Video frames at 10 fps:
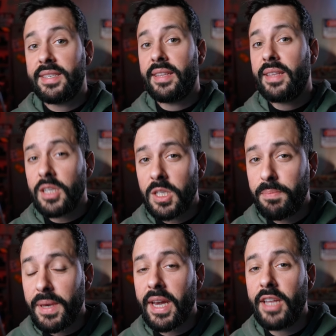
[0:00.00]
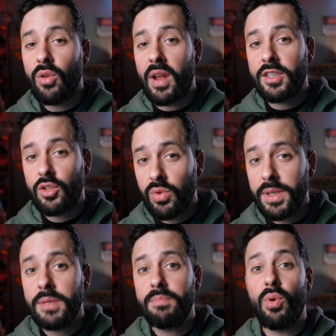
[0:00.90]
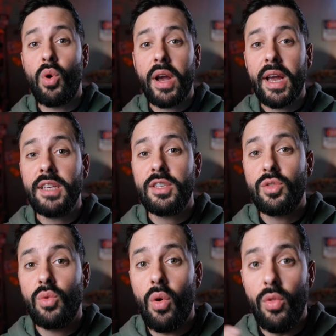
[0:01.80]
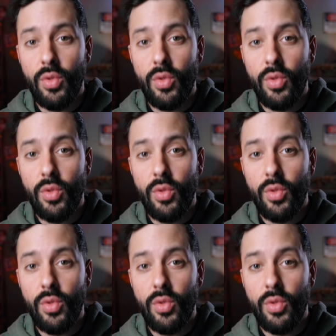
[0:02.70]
s'est inspiré de la Suisse pour créer son